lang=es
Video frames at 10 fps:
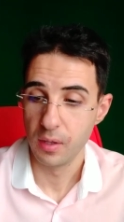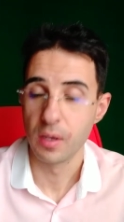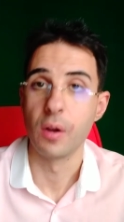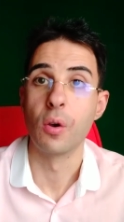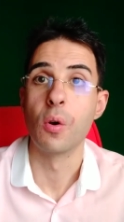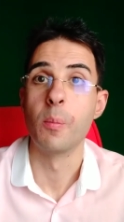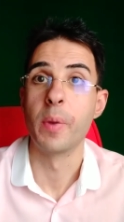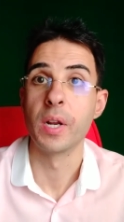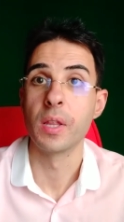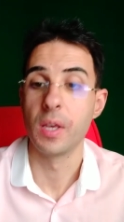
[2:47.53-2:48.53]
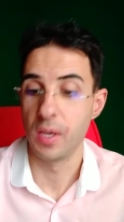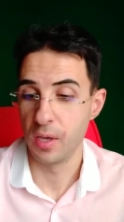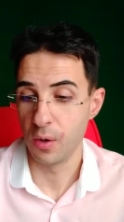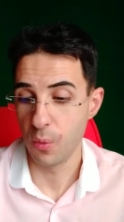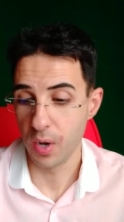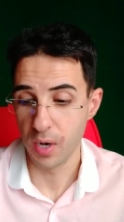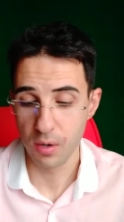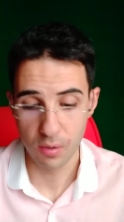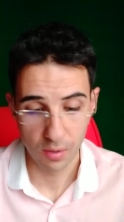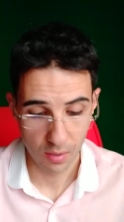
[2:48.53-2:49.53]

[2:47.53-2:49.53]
que nos comparte Juan Aro,